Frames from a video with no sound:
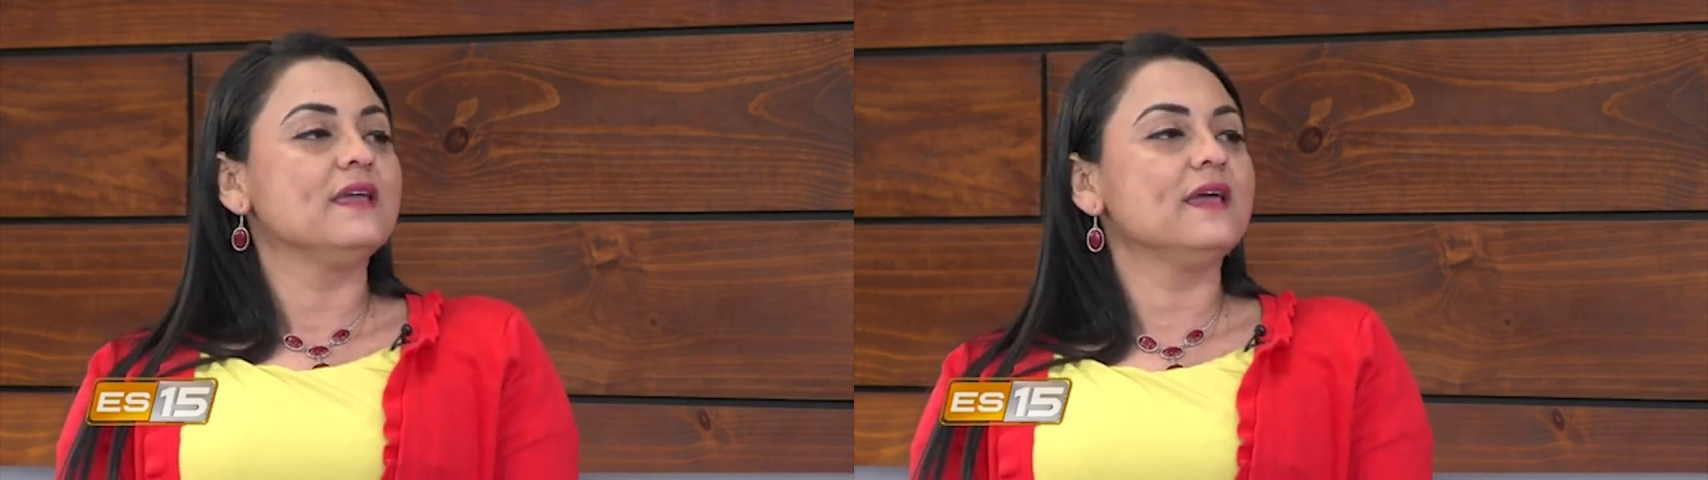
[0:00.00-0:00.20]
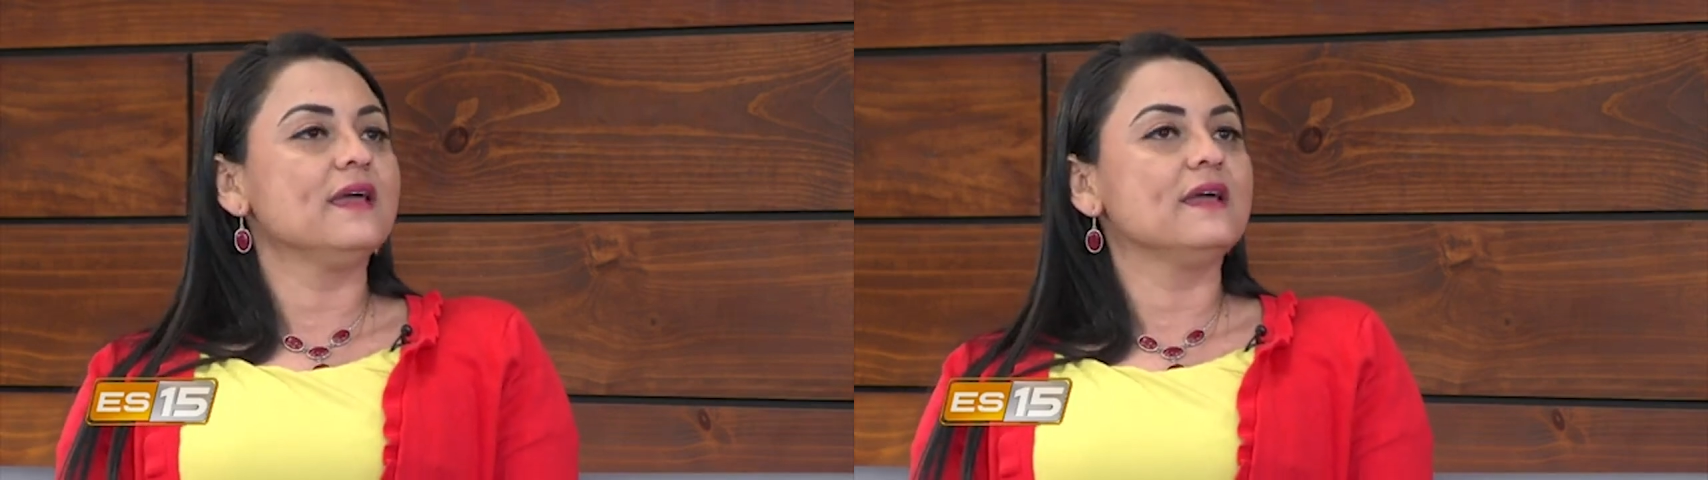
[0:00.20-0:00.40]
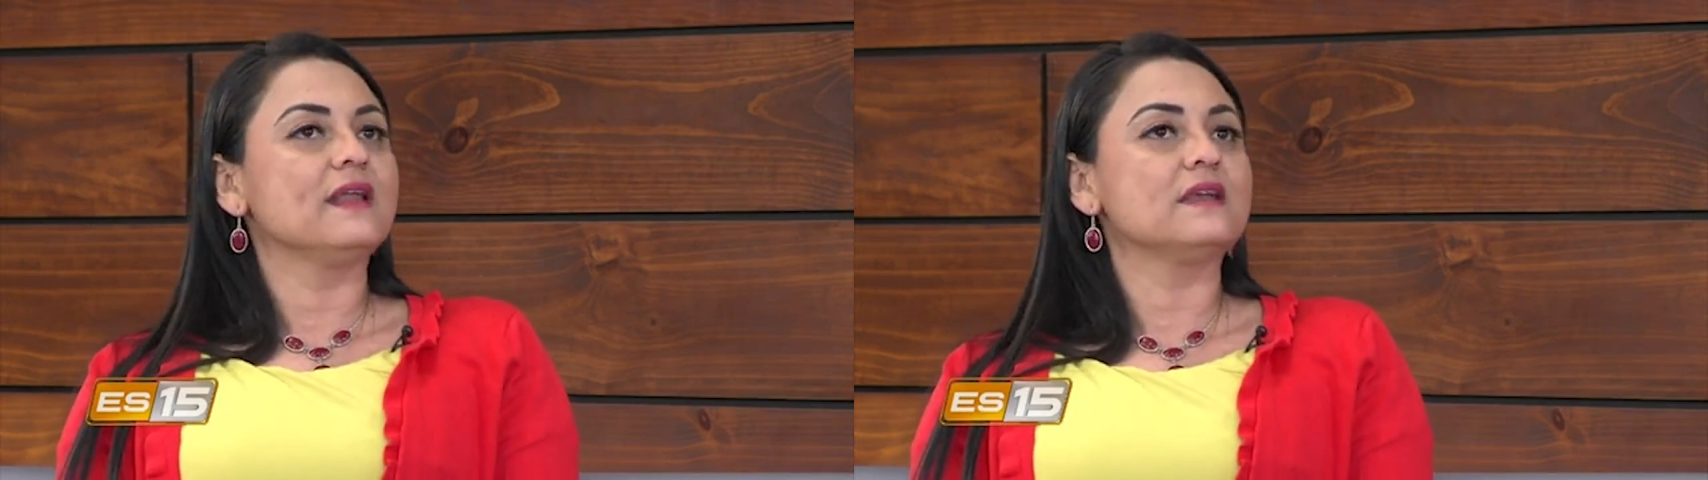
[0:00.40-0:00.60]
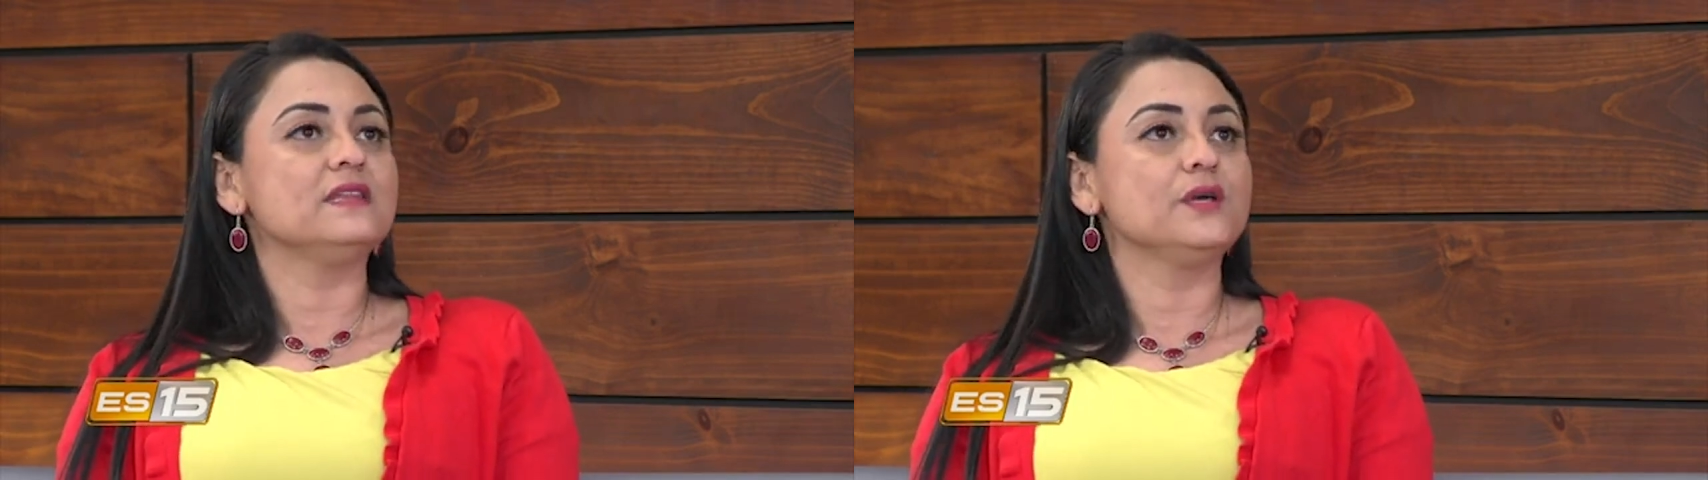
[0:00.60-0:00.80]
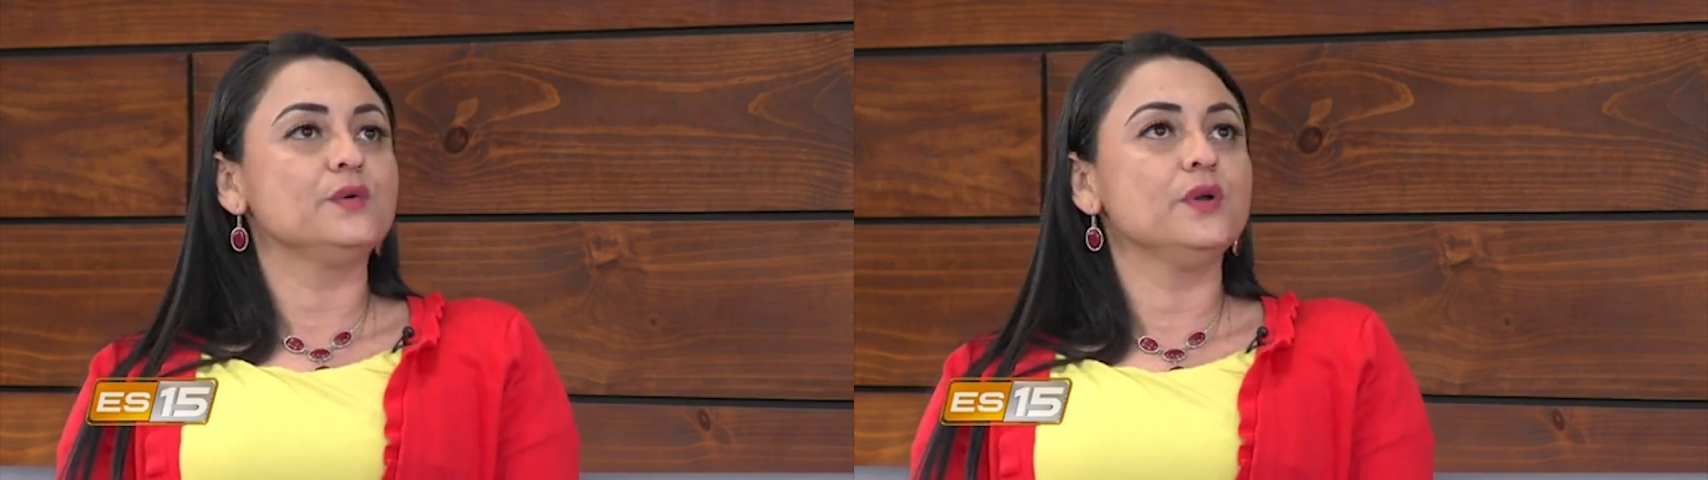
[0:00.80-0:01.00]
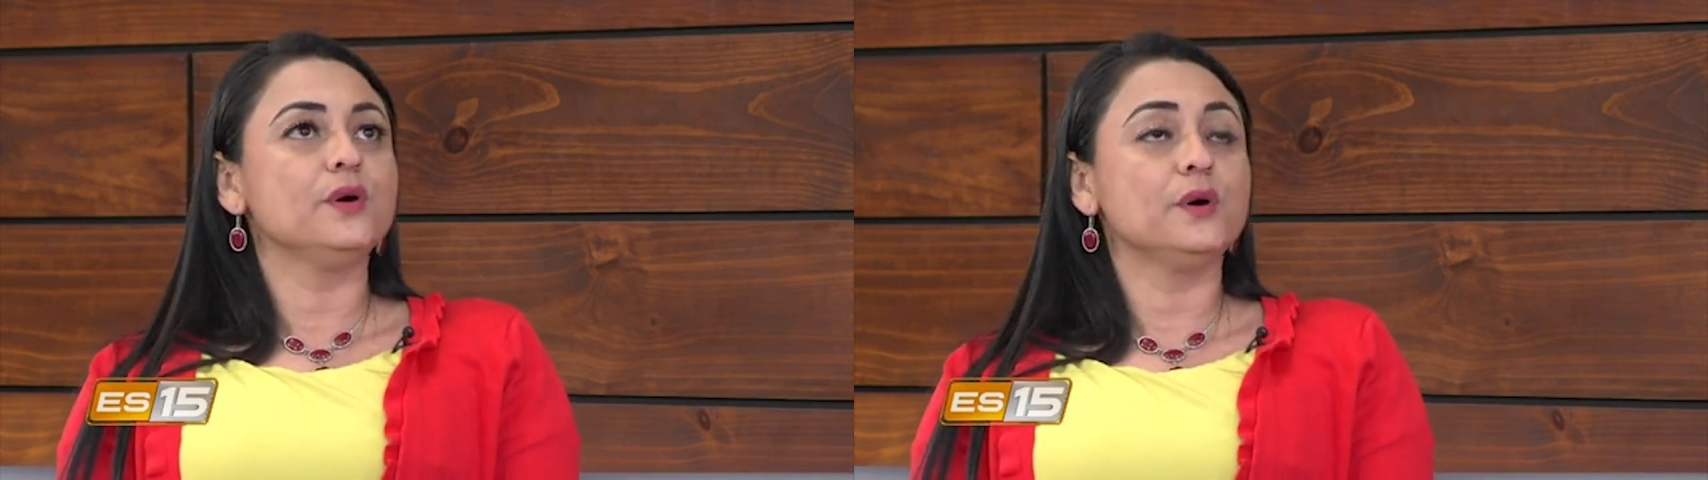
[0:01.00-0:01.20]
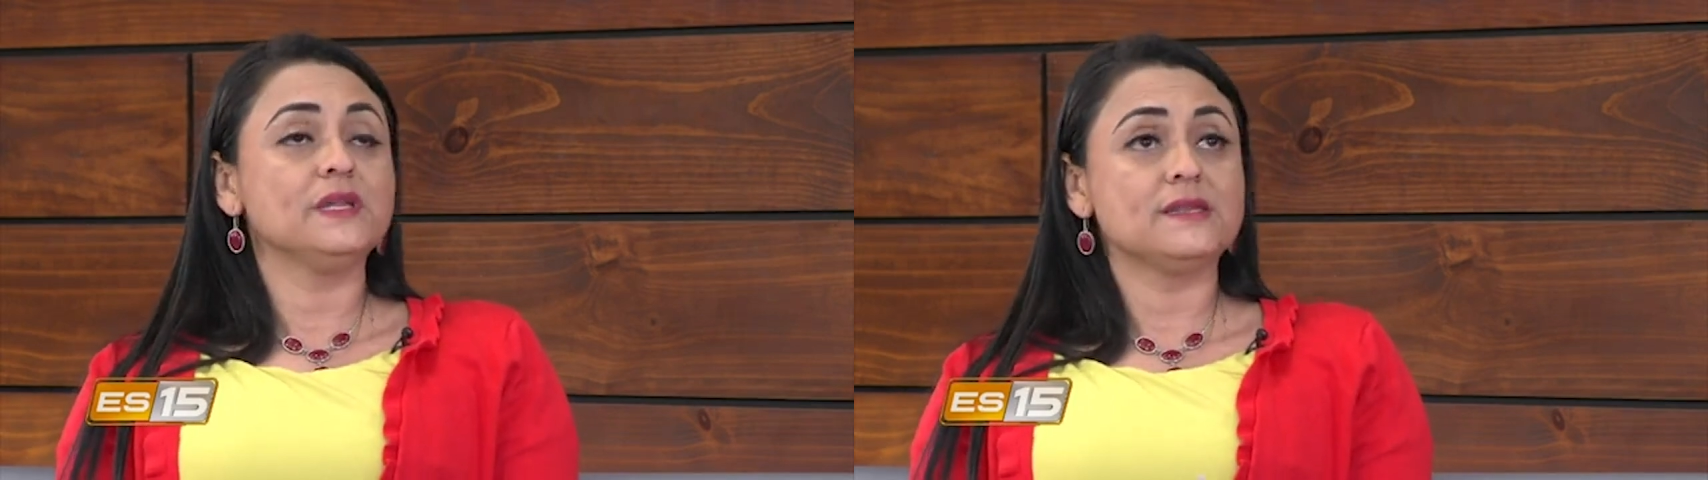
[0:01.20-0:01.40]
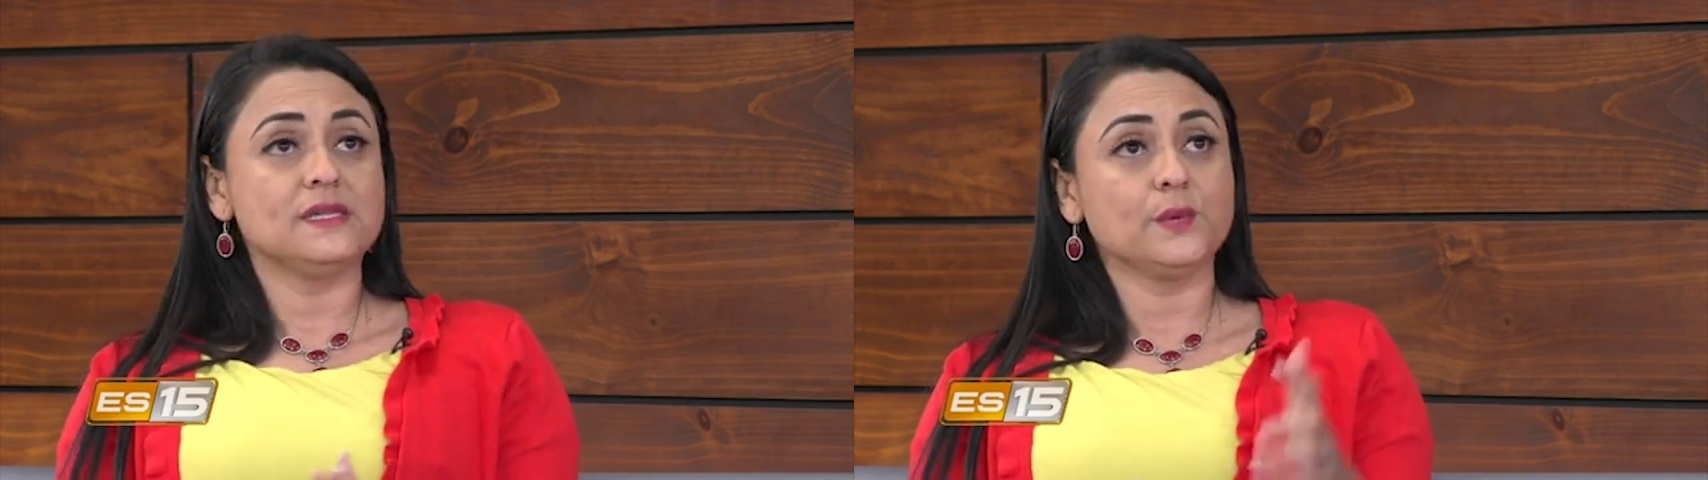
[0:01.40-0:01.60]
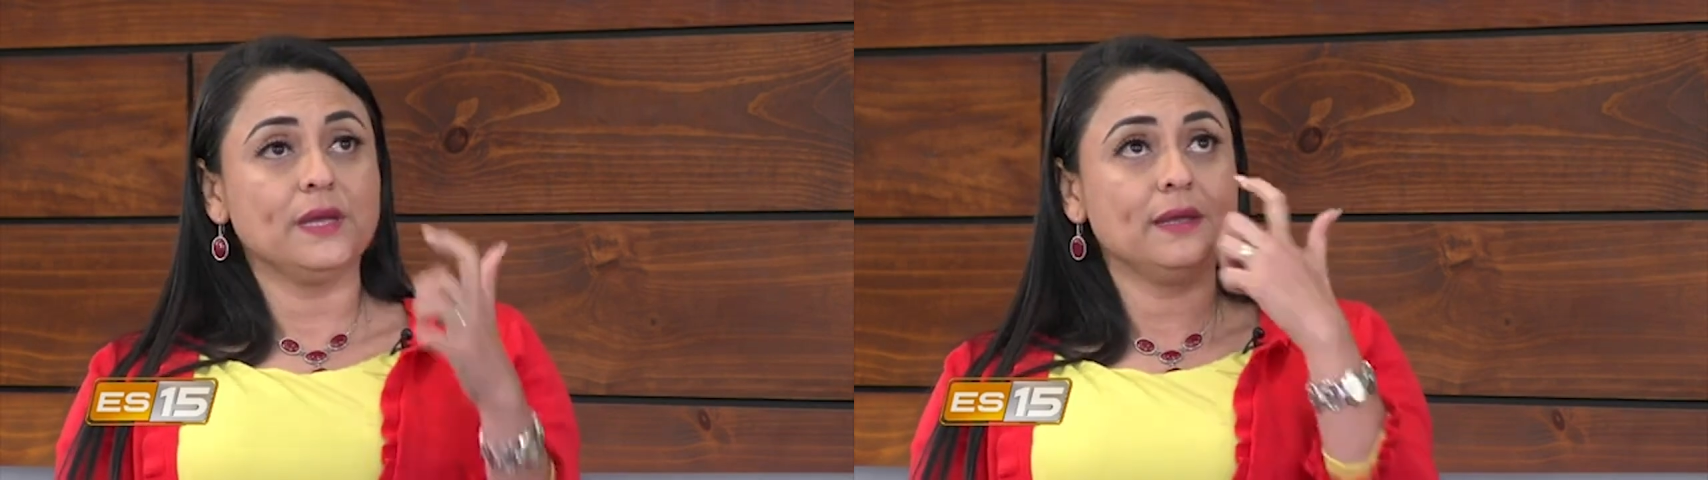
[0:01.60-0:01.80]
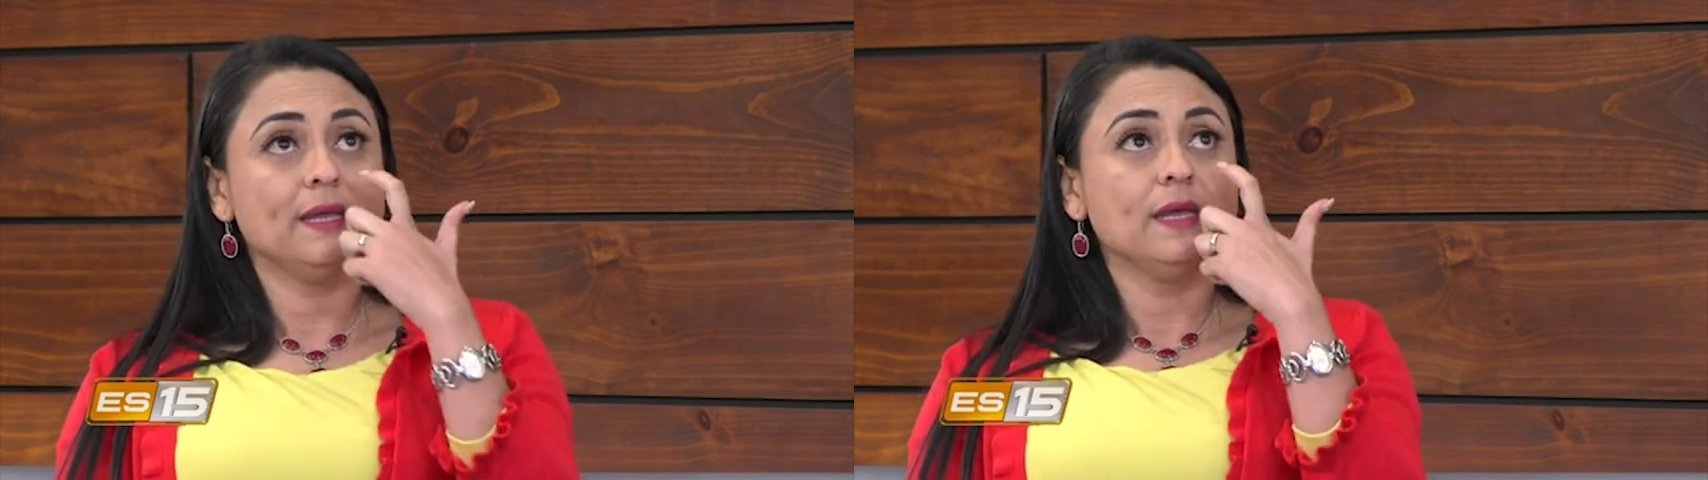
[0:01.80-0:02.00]
que en el artículo
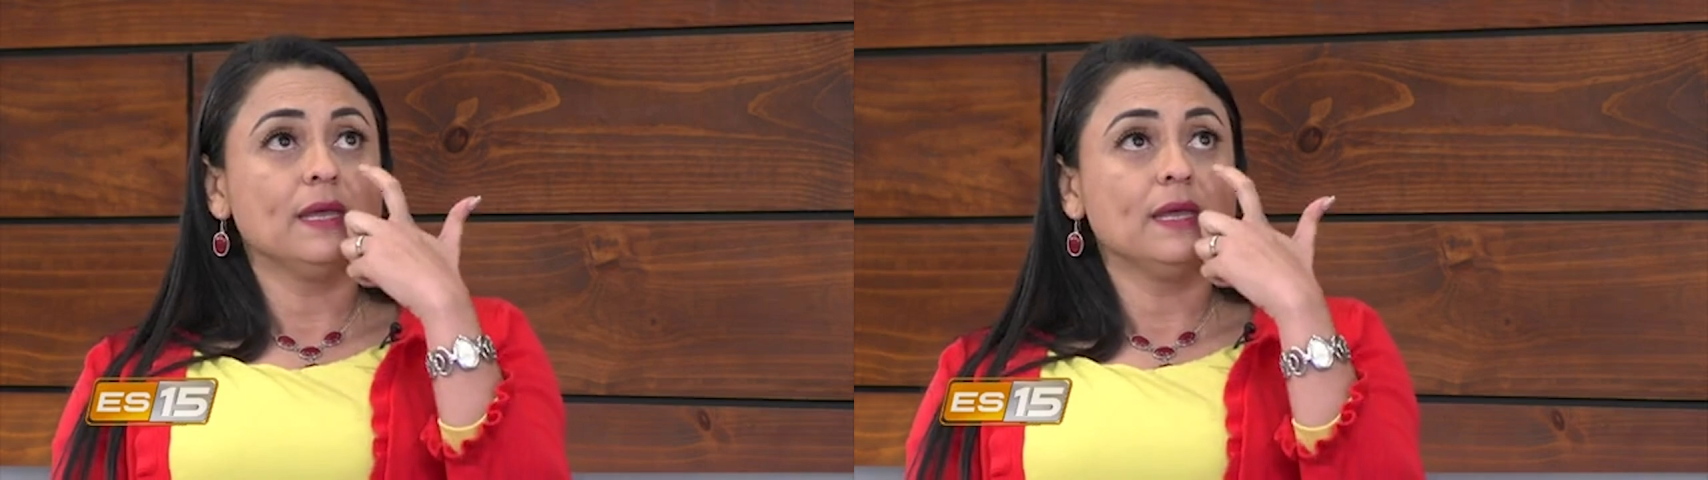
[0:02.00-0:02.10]
19